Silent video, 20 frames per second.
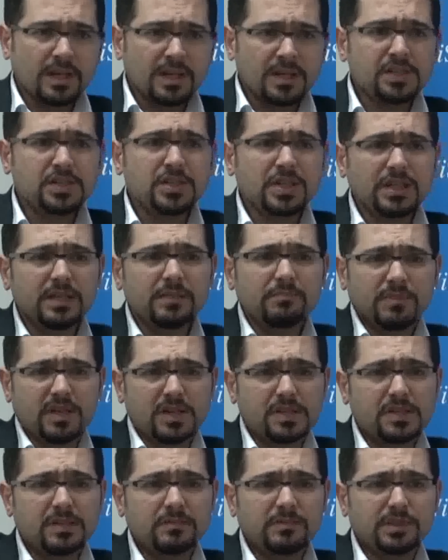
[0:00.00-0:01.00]
İşe
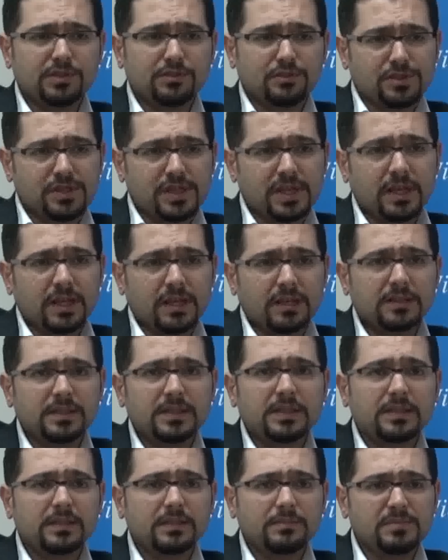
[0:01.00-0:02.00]
başlamadan önce yani
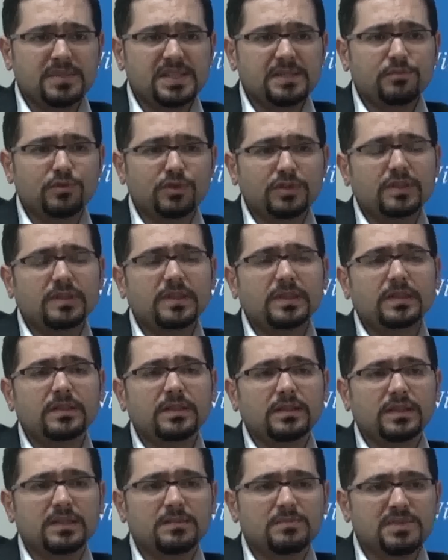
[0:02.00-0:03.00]
adayın bizim orada dikkat
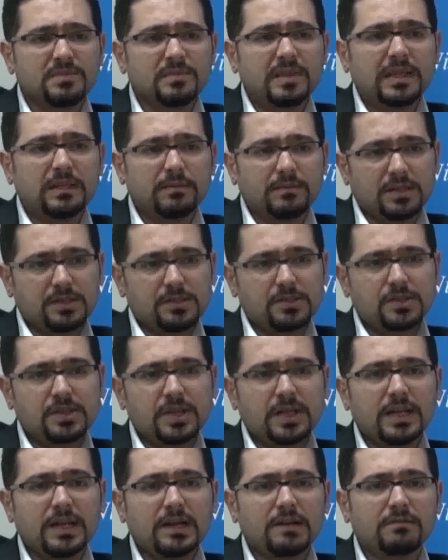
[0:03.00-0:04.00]
ettiğimiz belli başlı
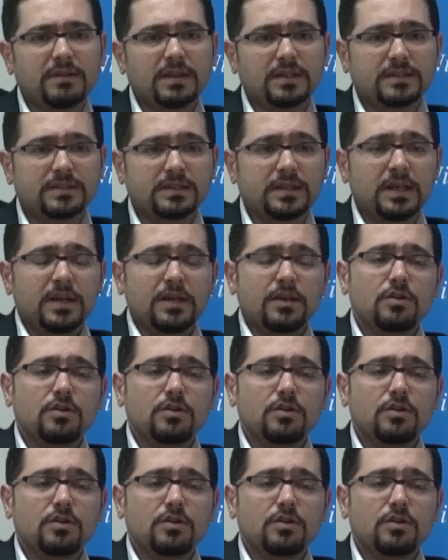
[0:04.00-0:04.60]
şeyler vardır.